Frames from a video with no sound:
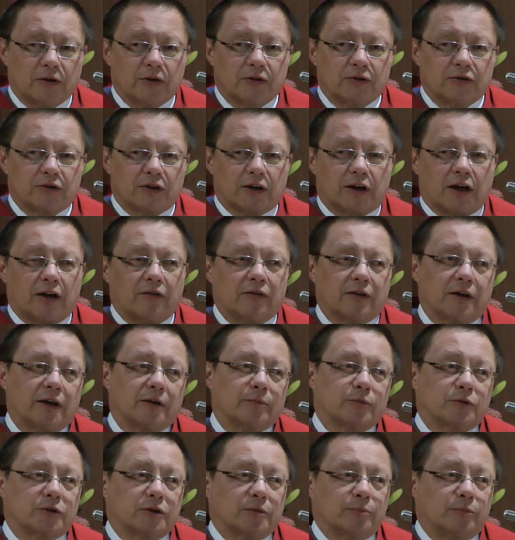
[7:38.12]
Ciekawe,
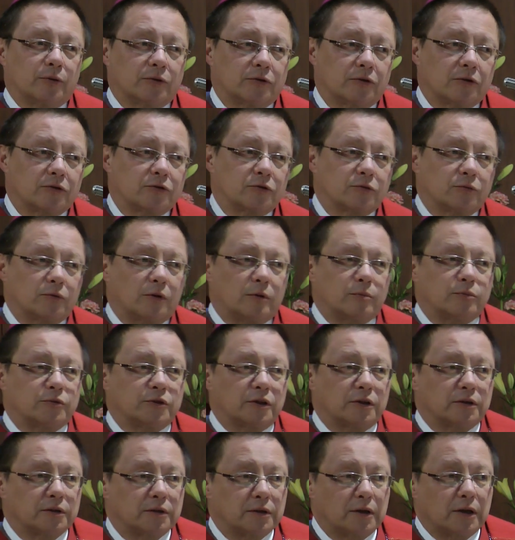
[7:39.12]
jakby się potoczył
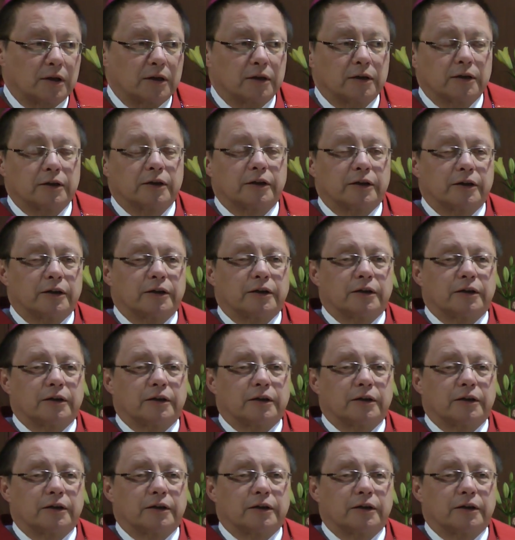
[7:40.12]
obrzęd dalej. Nie?